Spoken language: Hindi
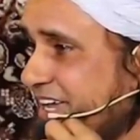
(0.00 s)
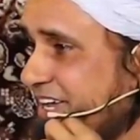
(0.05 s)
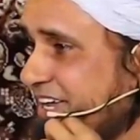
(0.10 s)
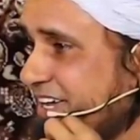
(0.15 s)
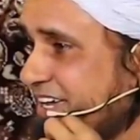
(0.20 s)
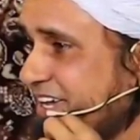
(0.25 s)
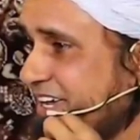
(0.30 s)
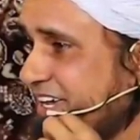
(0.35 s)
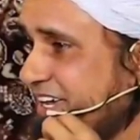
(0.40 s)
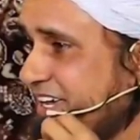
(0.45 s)

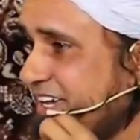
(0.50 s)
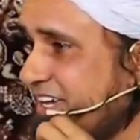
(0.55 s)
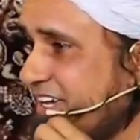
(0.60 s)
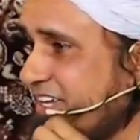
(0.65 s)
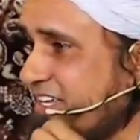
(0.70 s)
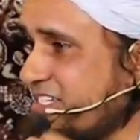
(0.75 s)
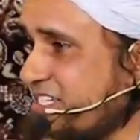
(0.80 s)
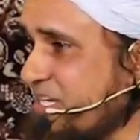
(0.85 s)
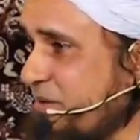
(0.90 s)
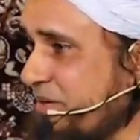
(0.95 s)
नहीं रखी
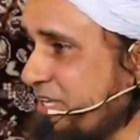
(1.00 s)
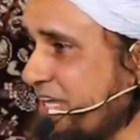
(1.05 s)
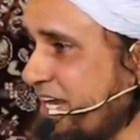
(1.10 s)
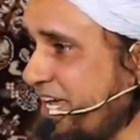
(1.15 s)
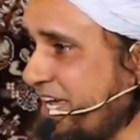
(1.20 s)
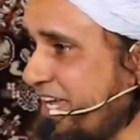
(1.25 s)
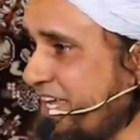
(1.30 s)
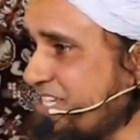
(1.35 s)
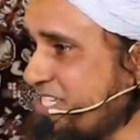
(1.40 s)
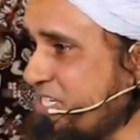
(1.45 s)
समझ
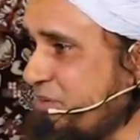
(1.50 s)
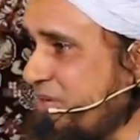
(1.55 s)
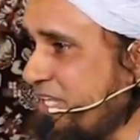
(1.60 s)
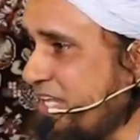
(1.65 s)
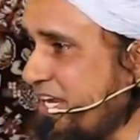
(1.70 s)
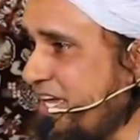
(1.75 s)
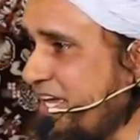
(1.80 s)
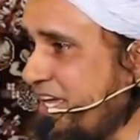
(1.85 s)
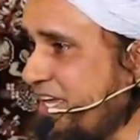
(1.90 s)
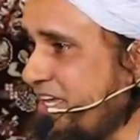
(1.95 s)
रहे हैं कि नहीं
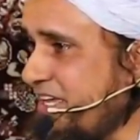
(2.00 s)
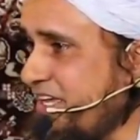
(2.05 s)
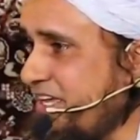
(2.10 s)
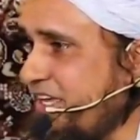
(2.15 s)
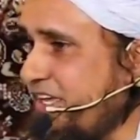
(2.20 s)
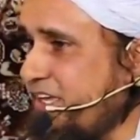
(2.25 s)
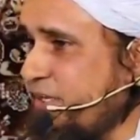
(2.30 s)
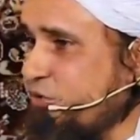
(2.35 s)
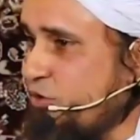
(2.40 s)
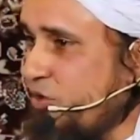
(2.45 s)
समझ रहे
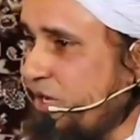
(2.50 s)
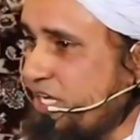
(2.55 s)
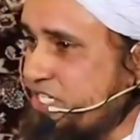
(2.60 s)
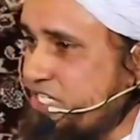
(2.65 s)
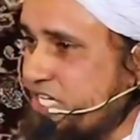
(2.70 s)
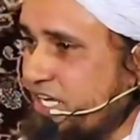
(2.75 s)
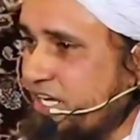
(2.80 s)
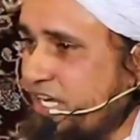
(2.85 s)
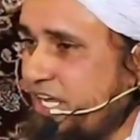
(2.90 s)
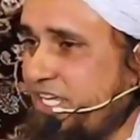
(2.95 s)
तो
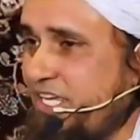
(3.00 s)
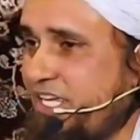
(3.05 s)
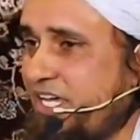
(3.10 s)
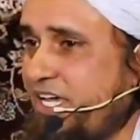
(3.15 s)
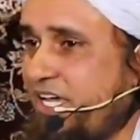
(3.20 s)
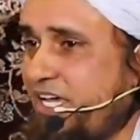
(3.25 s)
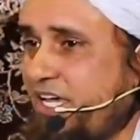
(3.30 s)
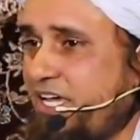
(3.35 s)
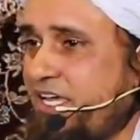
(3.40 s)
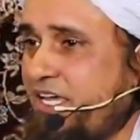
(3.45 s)
लचक नहीं
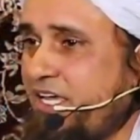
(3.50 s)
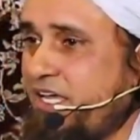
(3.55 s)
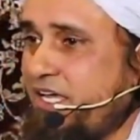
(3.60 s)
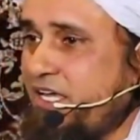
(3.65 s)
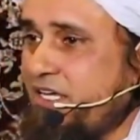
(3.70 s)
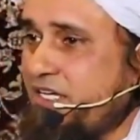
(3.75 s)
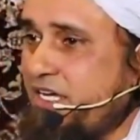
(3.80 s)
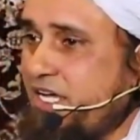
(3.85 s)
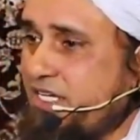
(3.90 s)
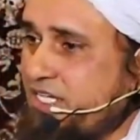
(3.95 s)
है
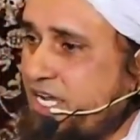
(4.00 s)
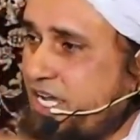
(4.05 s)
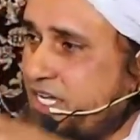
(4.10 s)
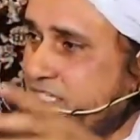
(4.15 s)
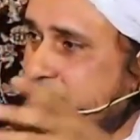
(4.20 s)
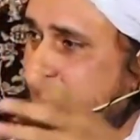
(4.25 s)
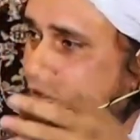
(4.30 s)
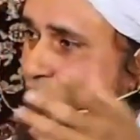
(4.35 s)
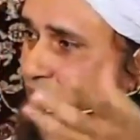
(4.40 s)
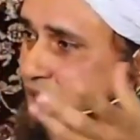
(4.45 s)

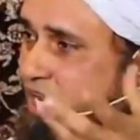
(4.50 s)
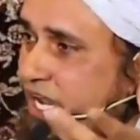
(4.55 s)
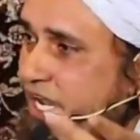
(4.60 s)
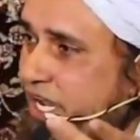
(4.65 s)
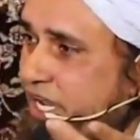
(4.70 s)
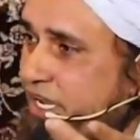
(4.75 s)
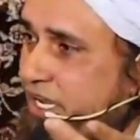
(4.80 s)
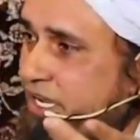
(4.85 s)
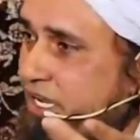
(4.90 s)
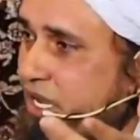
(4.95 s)
नाजायज़ है तो क्या
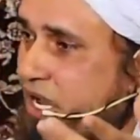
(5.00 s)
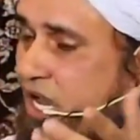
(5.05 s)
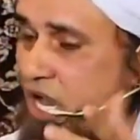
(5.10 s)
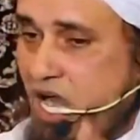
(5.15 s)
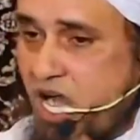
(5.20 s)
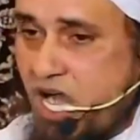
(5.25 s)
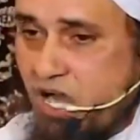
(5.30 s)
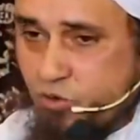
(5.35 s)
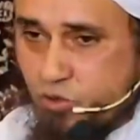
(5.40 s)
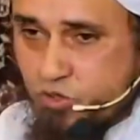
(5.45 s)
है
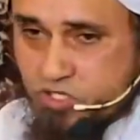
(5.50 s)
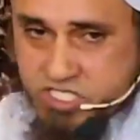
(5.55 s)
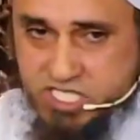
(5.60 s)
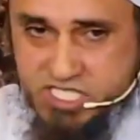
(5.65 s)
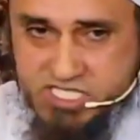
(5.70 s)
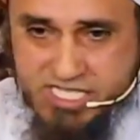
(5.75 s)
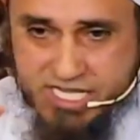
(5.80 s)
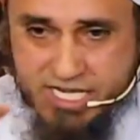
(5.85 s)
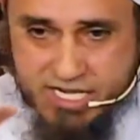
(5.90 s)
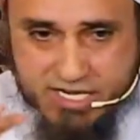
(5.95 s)
हाँ कुछ
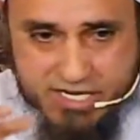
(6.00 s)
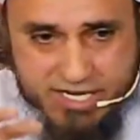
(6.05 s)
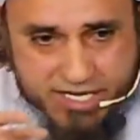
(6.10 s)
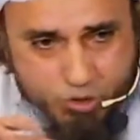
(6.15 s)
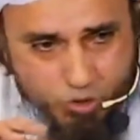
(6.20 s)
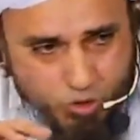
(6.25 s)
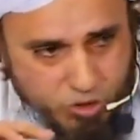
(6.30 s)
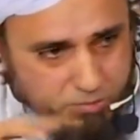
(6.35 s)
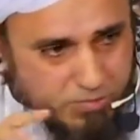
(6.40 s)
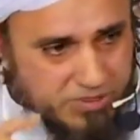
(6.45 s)
चीज़ें
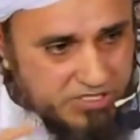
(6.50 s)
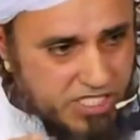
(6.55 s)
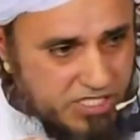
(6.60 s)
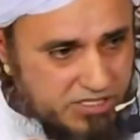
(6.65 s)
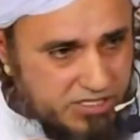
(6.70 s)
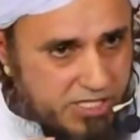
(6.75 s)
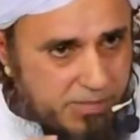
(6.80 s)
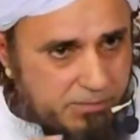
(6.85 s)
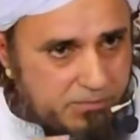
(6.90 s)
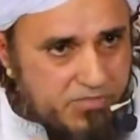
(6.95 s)
अल्लाह ने खुद
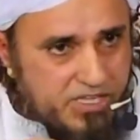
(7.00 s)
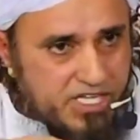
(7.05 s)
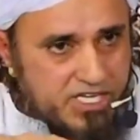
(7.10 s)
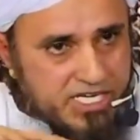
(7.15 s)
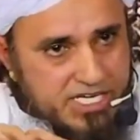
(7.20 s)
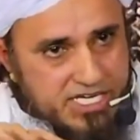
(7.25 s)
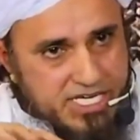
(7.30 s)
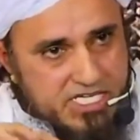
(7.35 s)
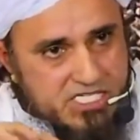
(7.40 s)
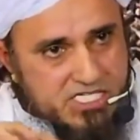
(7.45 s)
बता दी
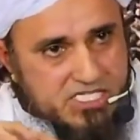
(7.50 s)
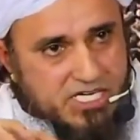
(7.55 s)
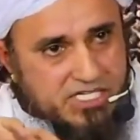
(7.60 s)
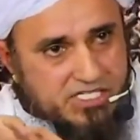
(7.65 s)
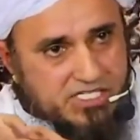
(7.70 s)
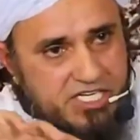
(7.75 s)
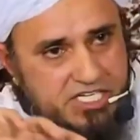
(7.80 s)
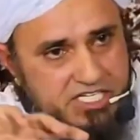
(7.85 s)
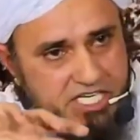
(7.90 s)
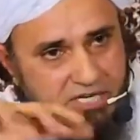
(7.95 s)
कि ये इस
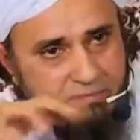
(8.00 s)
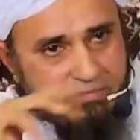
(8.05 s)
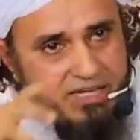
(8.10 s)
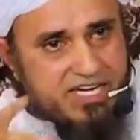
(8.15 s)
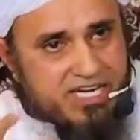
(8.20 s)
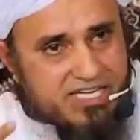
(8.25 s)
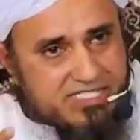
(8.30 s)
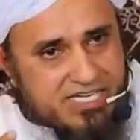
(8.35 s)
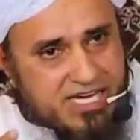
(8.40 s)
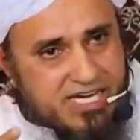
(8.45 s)
कंडीशन
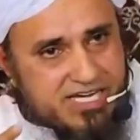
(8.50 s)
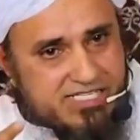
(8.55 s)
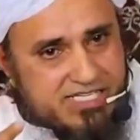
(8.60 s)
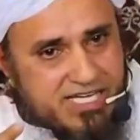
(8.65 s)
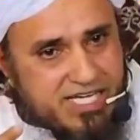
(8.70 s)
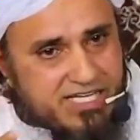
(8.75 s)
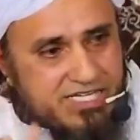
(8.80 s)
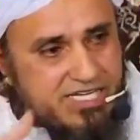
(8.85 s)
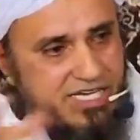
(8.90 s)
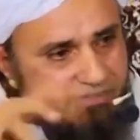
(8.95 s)
में
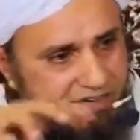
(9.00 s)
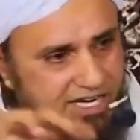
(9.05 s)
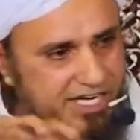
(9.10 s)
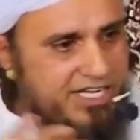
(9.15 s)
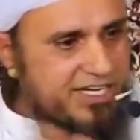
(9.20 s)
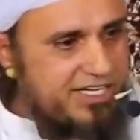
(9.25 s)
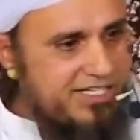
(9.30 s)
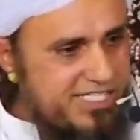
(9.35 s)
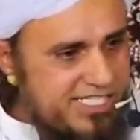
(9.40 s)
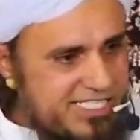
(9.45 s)
नाजायज़ हैं ये
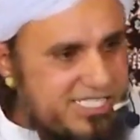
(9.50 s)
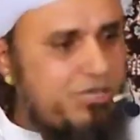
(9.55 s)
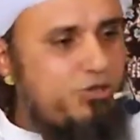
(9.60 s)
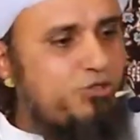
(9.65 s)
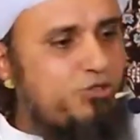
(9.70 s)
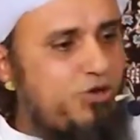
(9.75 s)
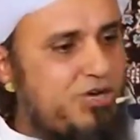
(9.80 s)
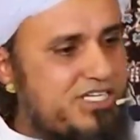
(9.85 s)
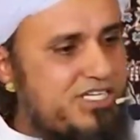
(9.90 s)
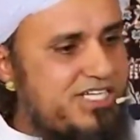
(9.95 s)
वाली
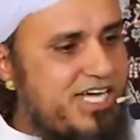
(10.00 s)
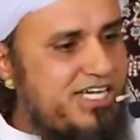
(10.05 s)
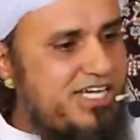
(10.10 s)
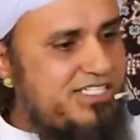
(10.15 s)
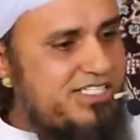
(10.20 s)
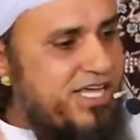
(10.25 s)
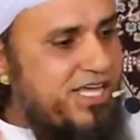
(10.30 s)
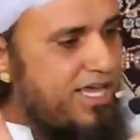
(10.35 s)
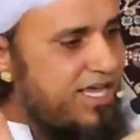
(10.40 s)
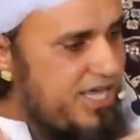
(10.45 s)
कंडीशन हो तो
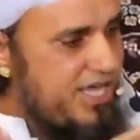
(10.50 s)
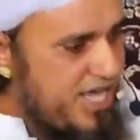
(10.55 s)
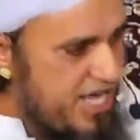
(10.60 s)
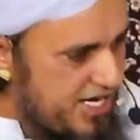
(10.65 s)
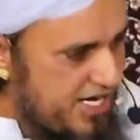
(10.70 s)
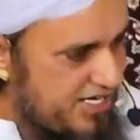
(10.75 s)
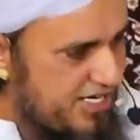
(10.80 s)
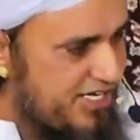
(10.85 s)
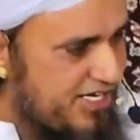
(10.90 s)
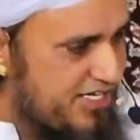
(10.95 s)
नाजायज़
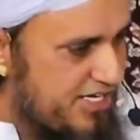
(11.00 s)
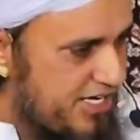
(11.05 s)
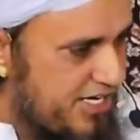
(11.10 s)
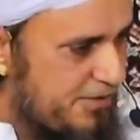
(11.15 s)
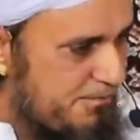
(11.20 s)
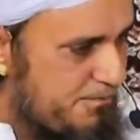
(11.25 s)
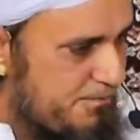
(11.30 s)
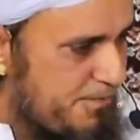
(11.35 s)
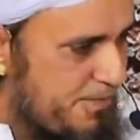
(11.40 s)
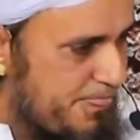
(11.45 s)
है ही नहीं
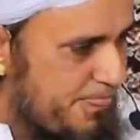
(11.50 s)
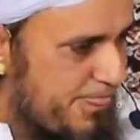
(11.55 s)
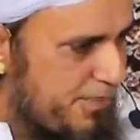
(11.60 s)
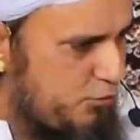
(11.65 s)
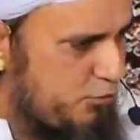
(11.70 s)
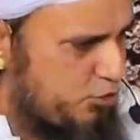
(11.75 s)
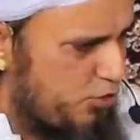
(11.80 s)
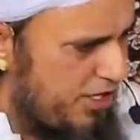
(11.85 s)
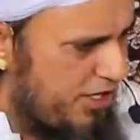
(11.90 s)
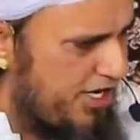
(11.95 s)
ये
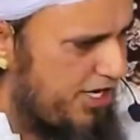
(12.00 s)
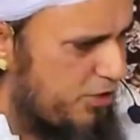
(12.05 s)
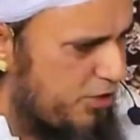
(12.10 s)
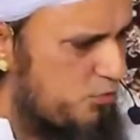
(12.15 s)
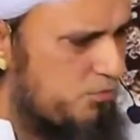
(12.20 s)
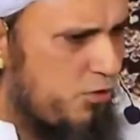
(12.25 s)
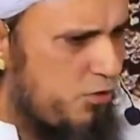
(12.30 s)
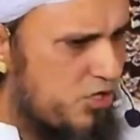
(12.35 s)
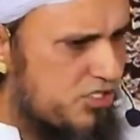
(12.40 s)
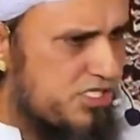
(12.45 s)
वो तो अल्लाह
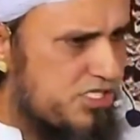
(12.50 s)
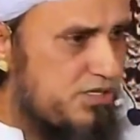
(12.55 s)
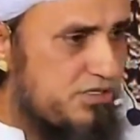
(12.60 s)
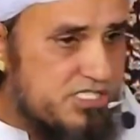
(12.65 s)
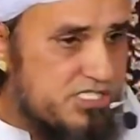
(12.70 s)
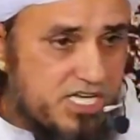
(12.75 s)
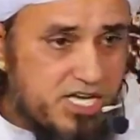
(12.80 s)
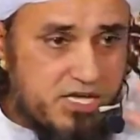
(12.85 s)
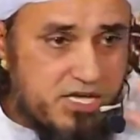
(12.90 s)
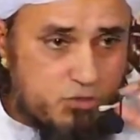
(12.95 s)
ने बहुत से
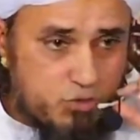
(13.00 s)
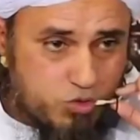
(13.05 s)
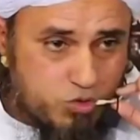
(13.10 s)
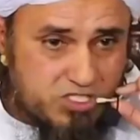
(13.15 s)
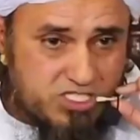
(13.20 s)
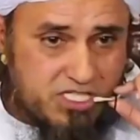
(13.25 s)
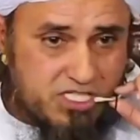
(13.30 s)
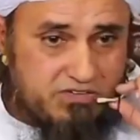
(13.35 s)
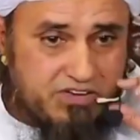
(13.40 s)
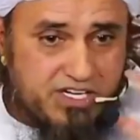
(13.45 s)
इसलिए
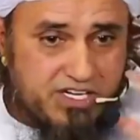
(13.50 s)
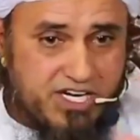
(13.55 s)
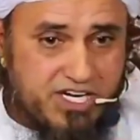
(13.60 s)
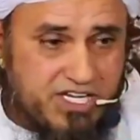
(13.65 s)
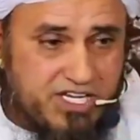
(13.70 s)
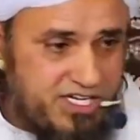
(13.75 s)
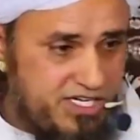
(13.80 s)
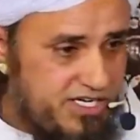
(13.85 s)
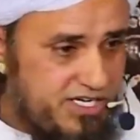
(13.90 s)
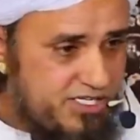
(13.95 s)
खुद से
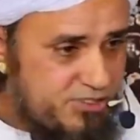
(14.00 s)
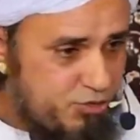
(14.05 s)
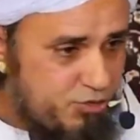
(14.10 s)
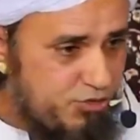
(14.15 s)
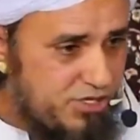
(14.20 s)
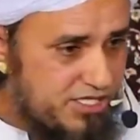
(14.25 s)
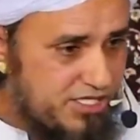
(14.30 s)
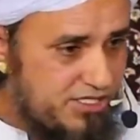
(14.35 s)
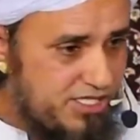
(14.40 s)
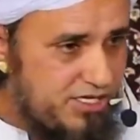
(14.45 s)
फंडर गिरी ना
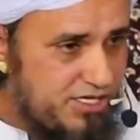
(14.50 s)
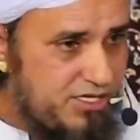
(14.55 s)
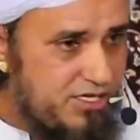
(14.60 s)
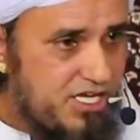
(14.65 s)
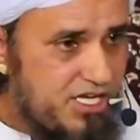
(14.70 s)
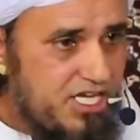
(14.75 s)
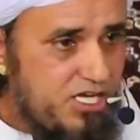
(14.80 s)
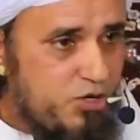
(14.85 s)
शुरू कर दें